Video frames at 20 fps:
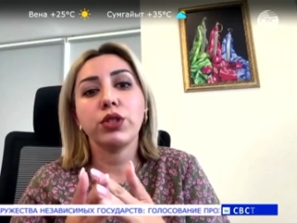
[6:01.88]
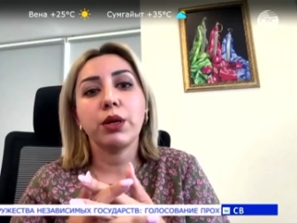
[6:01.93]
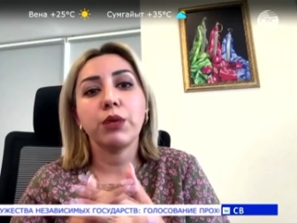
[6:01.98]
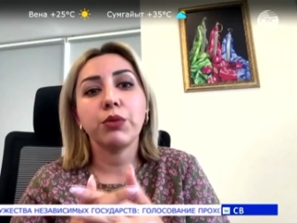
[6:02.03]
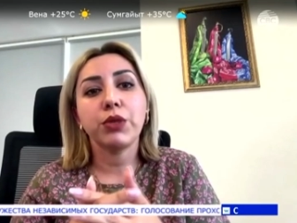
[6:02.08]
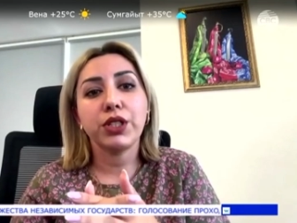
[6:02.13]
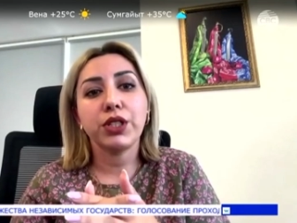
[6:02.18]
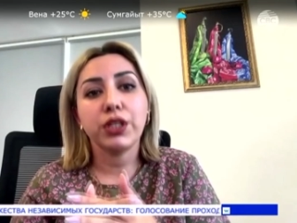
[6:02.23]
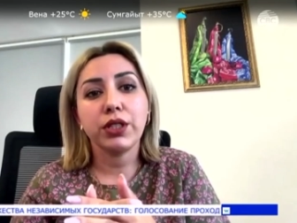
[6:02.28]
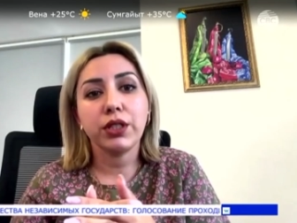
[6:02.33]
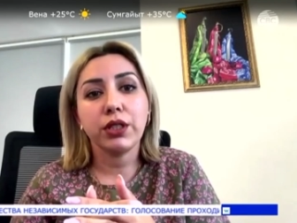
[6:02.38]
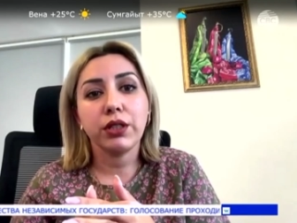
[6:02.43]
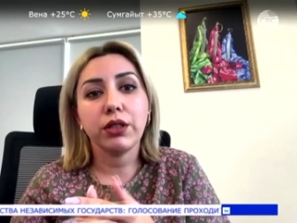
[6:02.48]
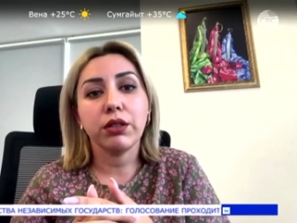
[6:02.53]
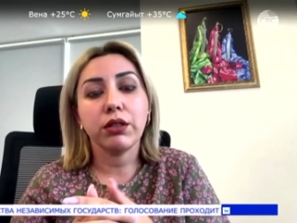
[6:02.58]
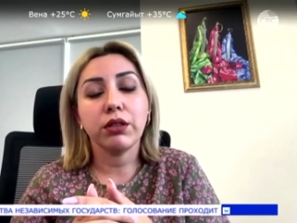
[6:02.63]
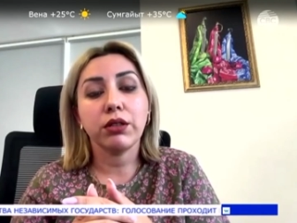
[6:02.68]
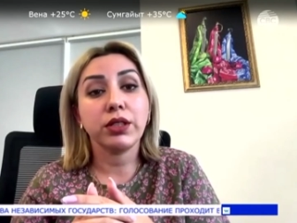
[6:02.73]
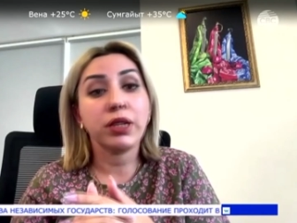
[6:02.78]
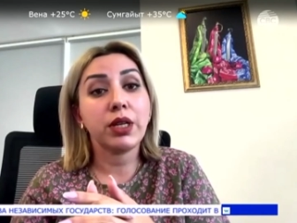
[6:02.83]
ход
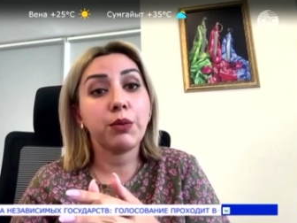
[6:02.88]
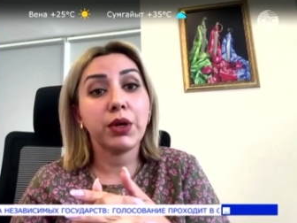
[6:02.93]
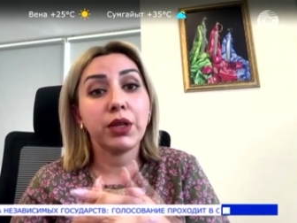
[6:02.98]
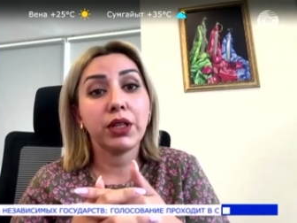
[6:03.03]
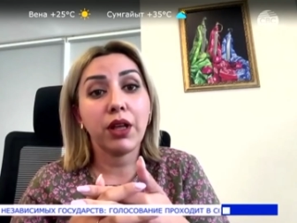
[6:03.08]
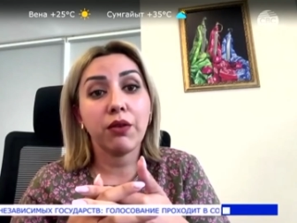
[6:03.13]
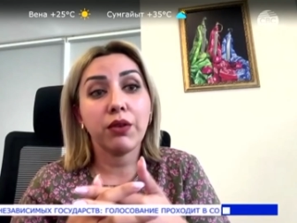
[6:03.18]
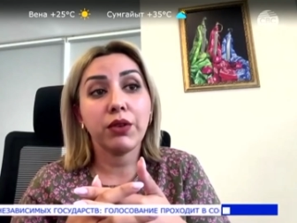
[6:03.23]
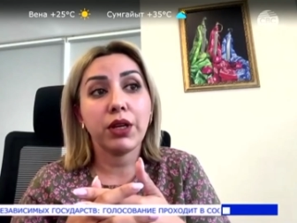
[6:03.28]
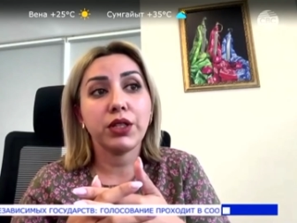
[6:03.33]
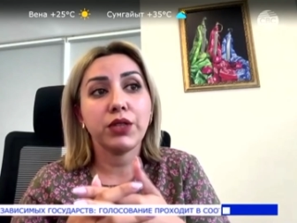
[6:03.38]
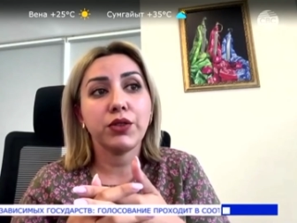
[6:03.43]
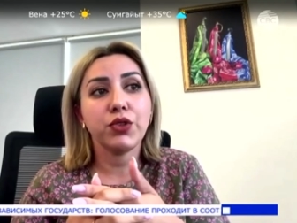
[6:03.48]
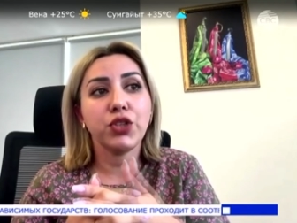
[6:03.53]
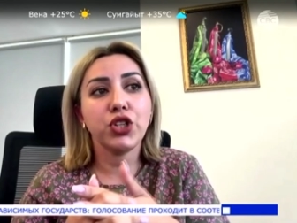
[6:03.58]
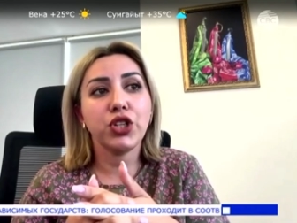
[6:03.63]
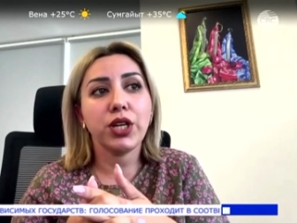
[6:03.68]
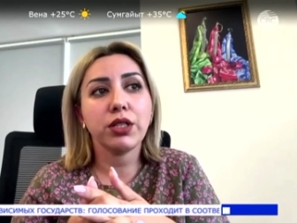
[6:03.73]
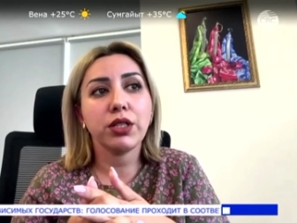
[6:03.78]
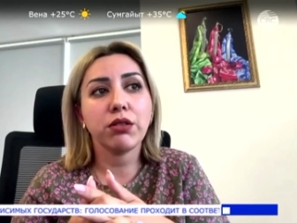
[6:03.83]
событий. А, самое главное
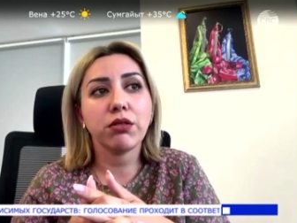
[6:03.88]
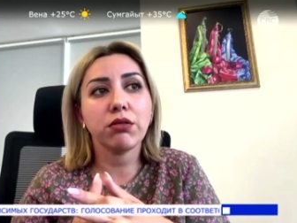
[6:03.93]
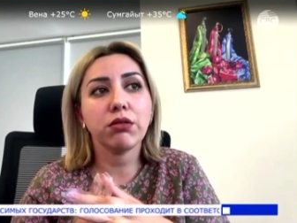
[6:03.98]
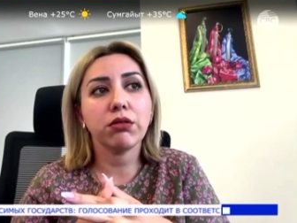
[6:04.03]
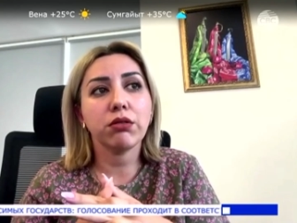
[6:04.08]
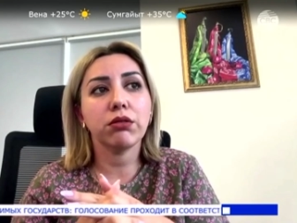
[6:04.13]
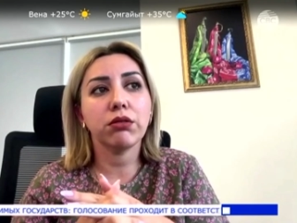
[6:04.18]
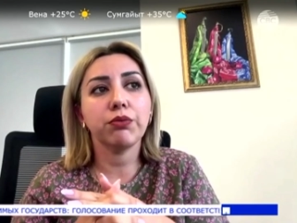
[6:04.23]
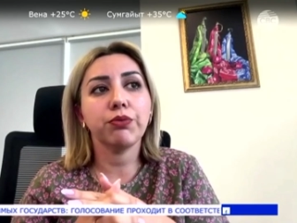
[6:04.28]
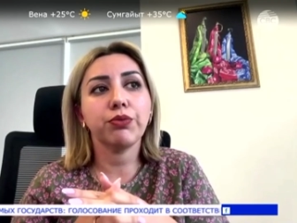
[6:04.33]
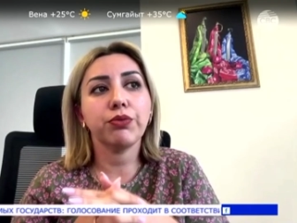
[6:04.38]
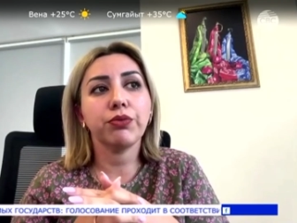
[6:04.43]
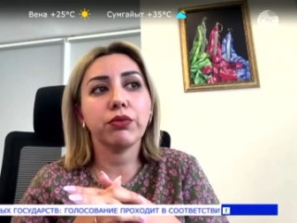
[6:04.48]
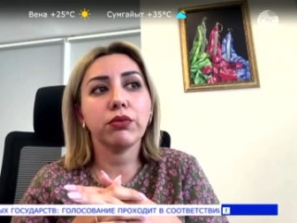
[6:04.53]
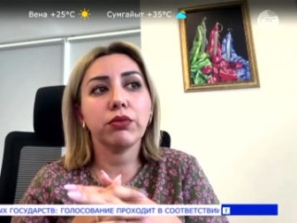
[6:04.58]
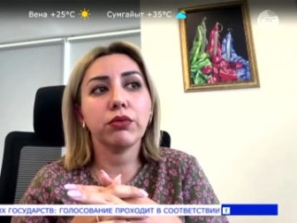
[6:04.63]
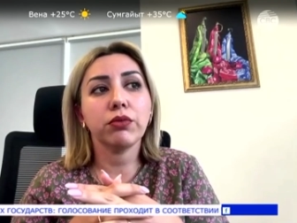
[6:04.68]
освещать, эм,